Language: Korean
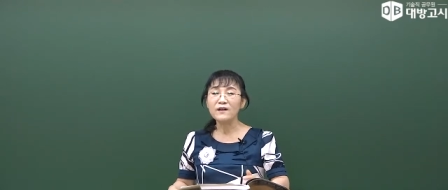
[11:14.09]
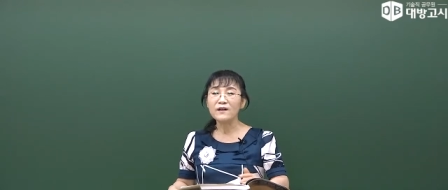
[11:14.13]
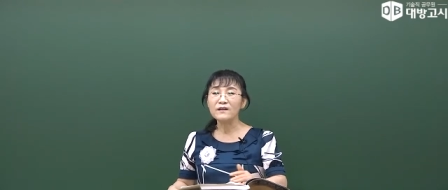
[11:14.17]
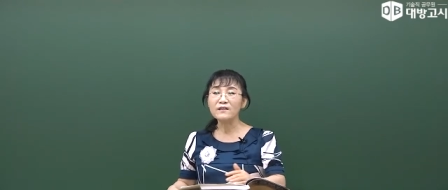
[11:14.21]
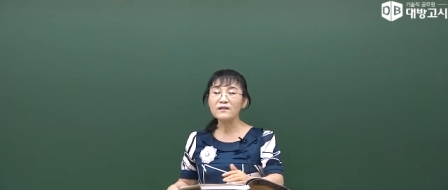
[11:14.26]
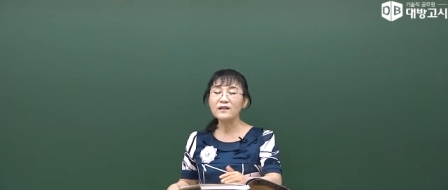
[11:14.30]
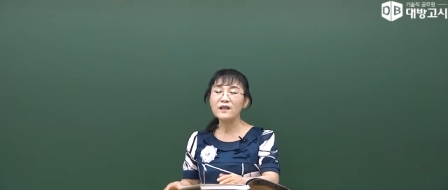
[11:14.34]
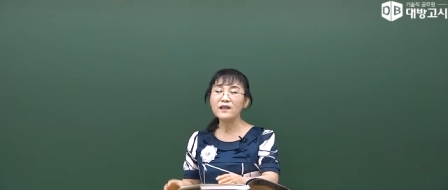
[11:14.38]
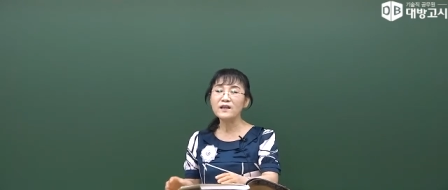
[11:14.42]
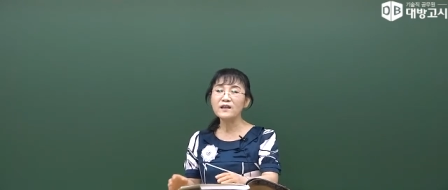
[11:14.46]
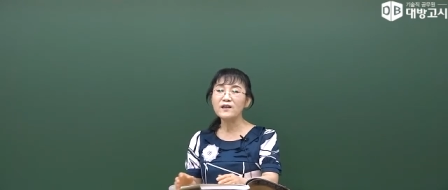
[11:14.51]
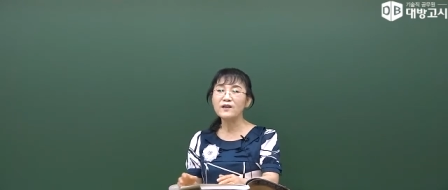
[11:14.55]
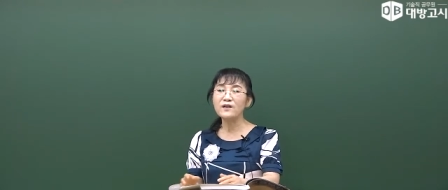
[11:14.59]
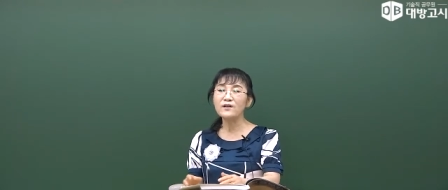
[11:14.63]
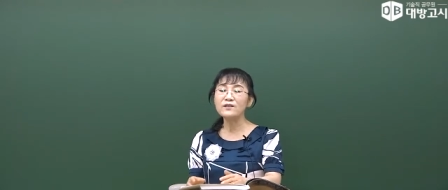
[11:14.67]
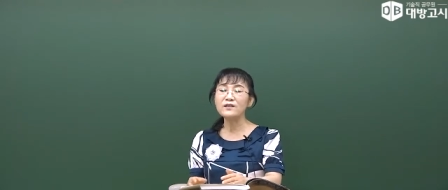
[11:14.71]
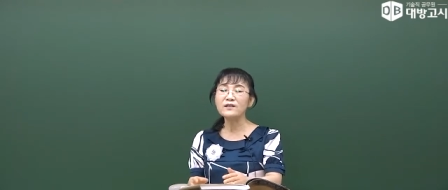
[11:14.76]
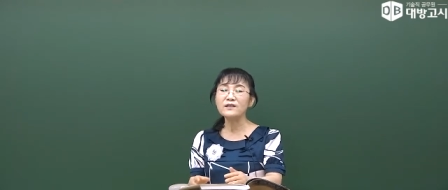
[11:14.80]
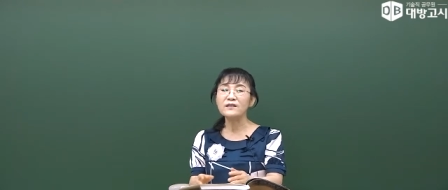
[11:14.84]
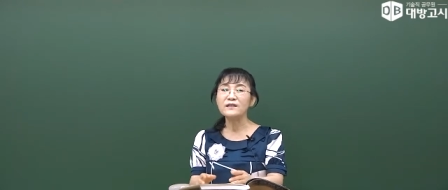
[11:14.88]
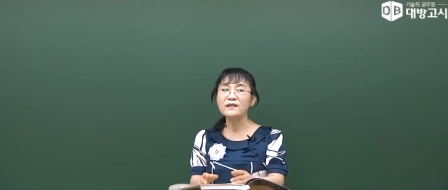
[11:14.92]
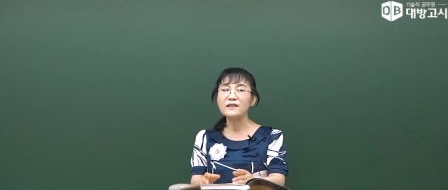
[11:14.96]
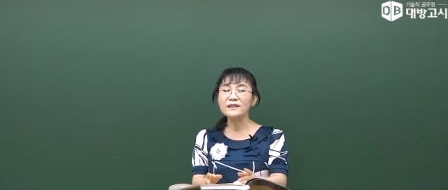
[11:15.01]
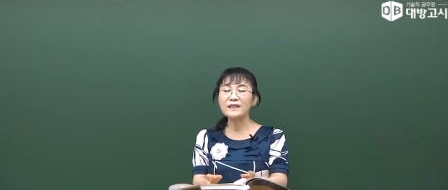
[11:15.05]
근데
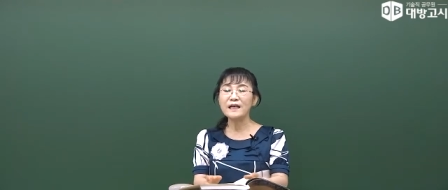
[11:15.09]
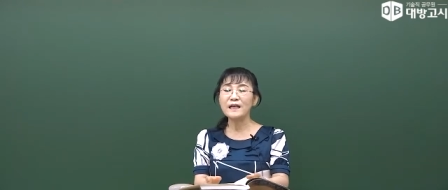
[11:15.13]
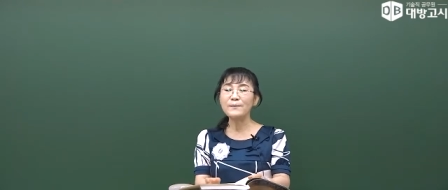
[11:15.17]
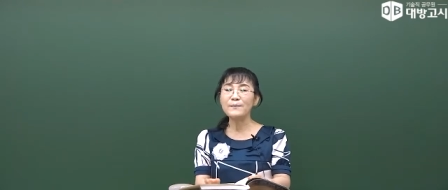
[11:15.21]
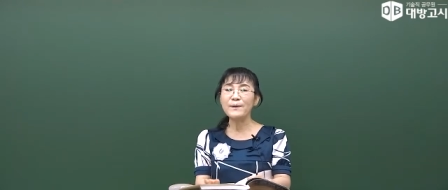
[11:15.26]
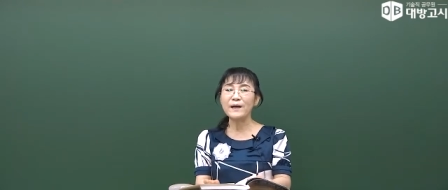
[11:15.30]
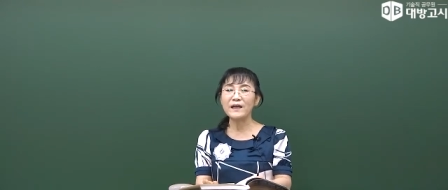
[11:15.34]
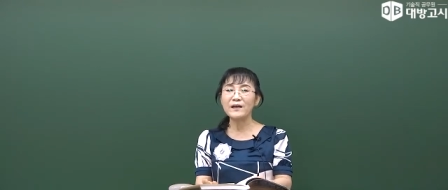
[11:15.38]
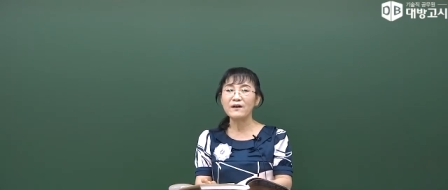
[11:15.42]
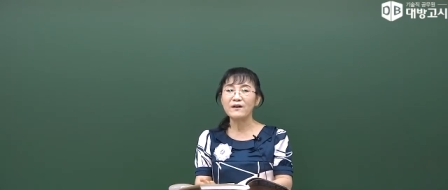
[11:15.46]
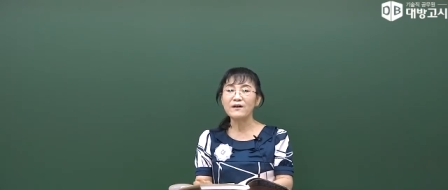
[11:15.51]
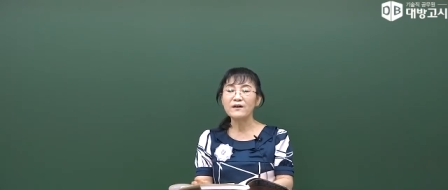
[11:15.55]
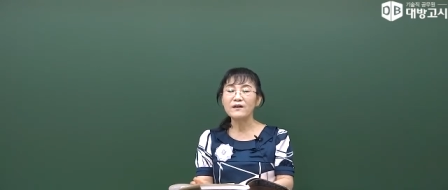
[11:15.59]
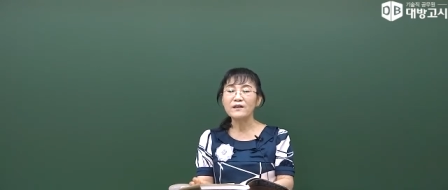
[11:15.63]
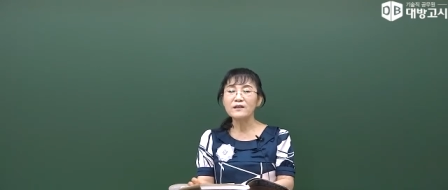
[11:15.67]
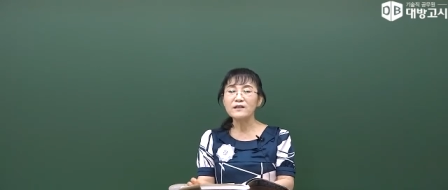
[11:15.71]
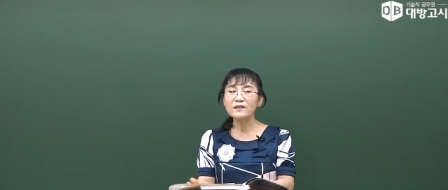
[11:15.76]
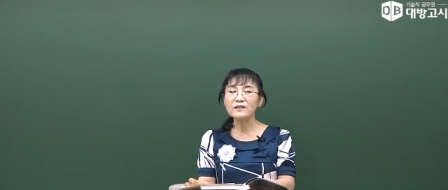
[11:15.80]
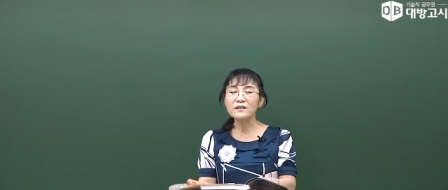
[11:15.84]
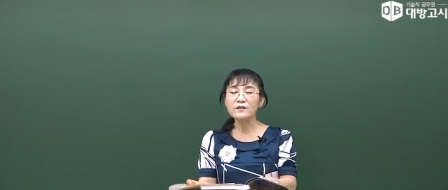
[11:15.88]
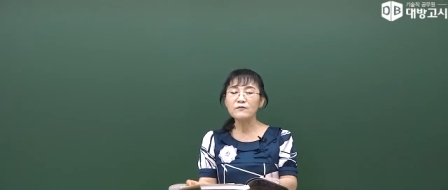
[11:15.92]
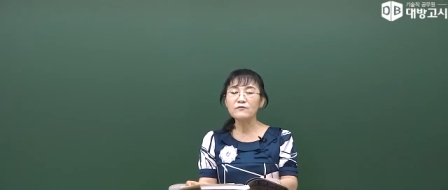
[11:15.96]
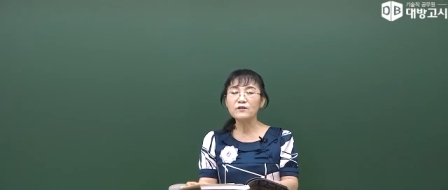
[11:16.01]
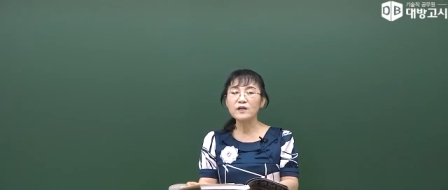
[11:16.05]
이거는 짧아요.
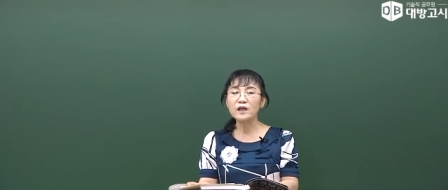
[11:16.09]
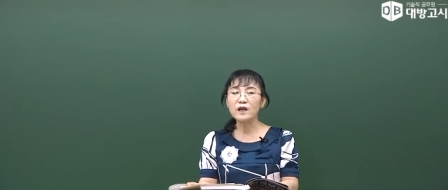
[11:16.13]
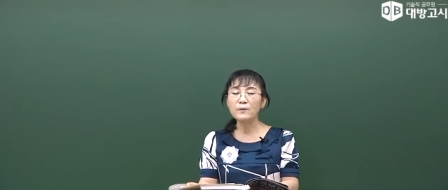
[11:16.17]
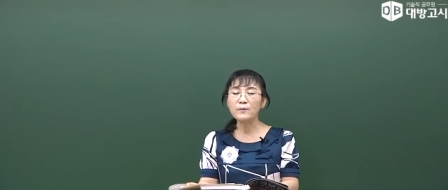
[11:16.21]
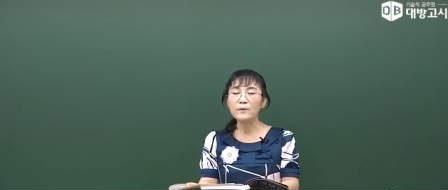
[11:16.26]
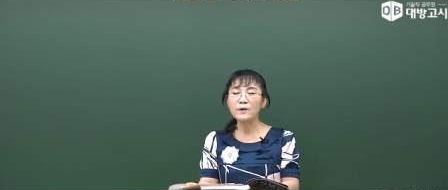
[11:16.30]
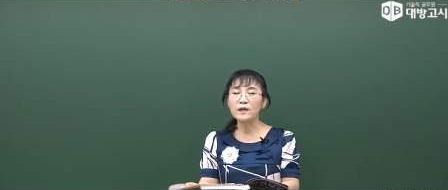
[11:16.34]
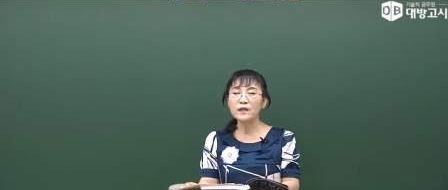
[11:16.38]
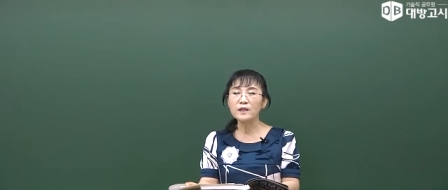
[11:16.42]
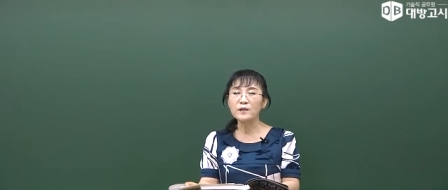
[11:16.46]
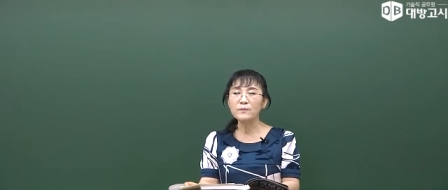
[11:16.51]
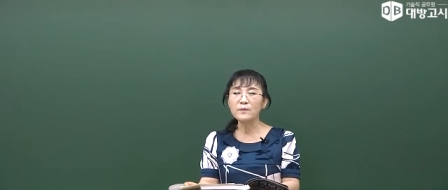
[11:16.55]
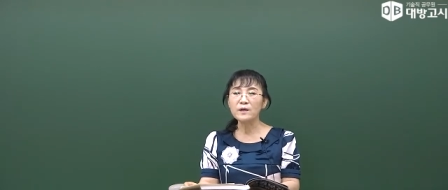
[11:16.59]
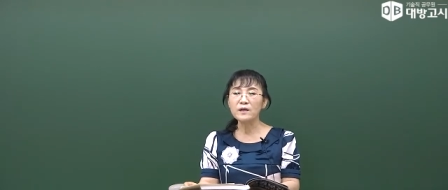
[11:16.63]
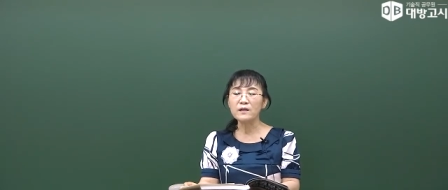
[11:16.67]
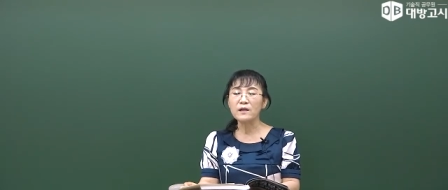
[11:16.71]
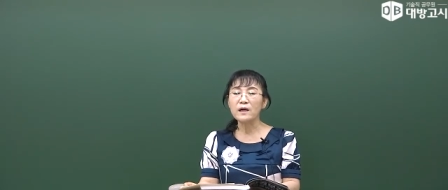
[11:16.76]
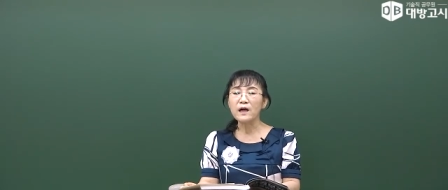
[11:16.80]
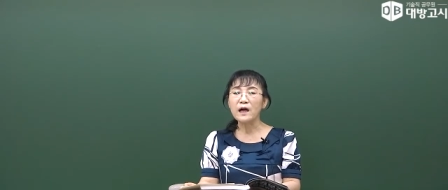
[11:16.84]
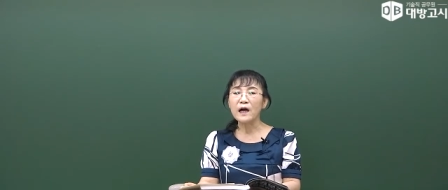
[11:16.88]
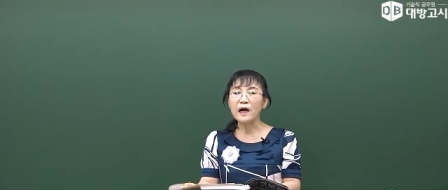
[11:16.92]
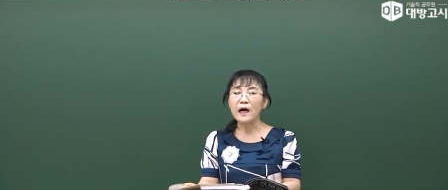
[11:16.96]
그래서 우리가 보게 되면